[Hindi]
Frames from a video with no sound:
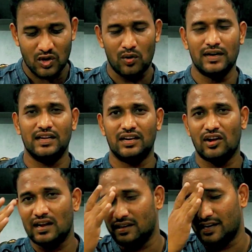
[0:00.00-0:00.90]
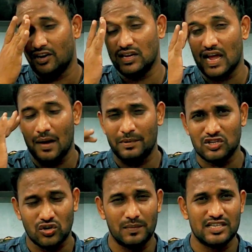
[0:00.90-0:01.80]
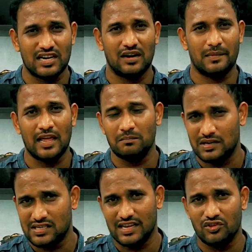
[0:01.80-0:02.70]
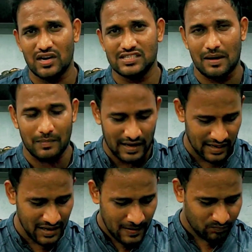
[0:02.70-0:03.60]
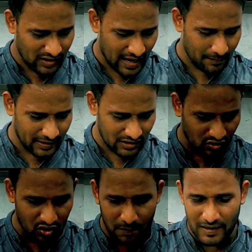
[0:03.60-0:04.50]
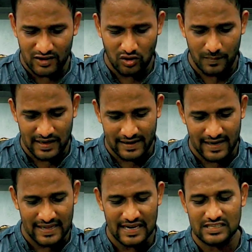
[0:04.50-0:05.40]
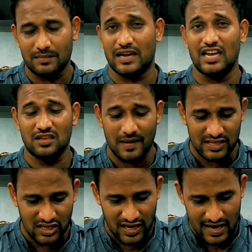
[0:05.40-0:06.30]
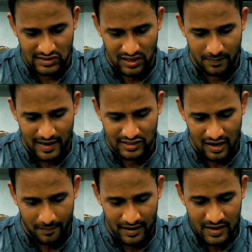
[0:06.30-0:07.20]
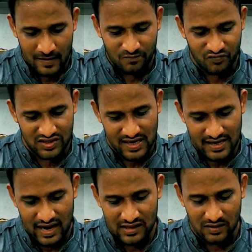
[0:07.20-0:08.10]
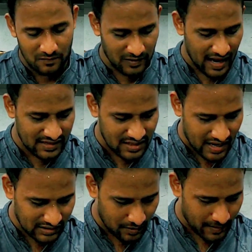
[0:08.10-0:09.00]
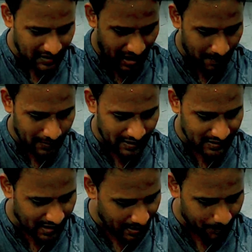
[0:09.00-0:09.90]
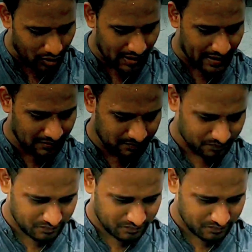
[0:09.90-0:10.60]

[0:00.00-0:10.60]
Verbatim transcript: तोहिद हिरिडॉय यहाँ पर 24 रन बनाए 20 गेंदों के सामना किए तो यहाँ पर इन दोनों प्लेयर को मैंने ले लिया जब गेंदबाजी की आती है बात यहाँ पर कांत व्यास खान थे भाई यहाँ पर एक नया बॉलर है